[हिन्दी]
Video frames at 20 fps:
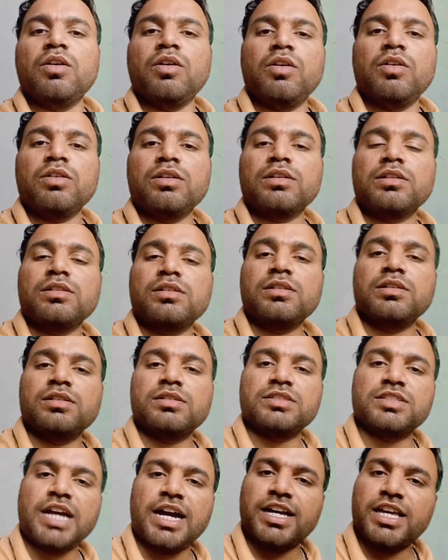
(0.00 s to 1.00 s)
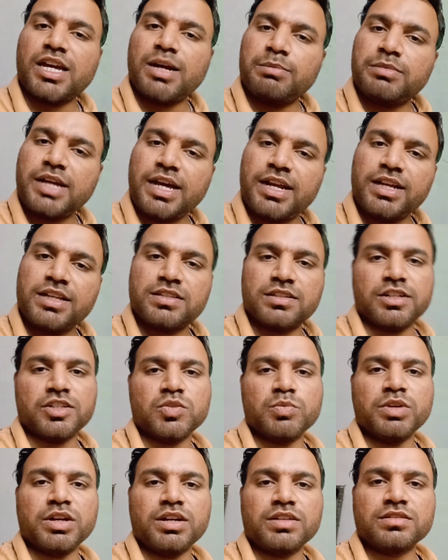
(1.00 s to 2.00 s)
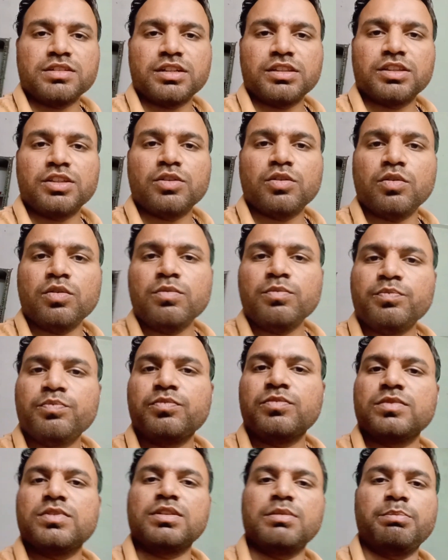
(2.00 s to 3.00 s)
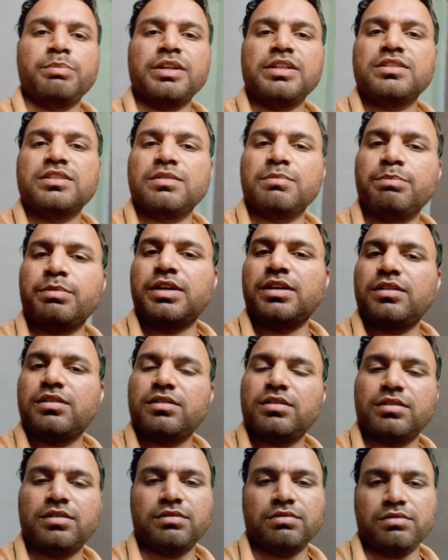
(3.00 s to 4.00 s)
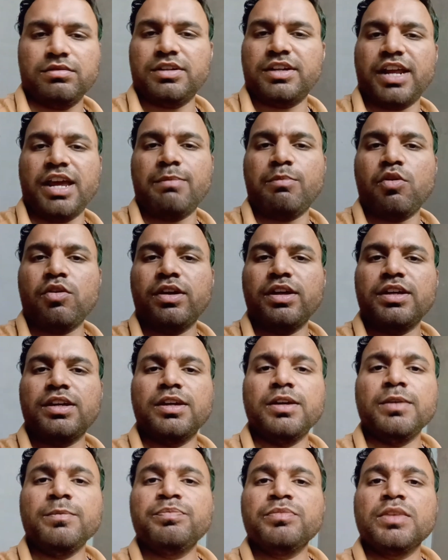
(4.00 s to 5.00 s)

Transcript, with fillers: और जाके आप डायरेक्ट सर्च भी कर सकते हो सिंपल सिंपल ट्राईपोड है ये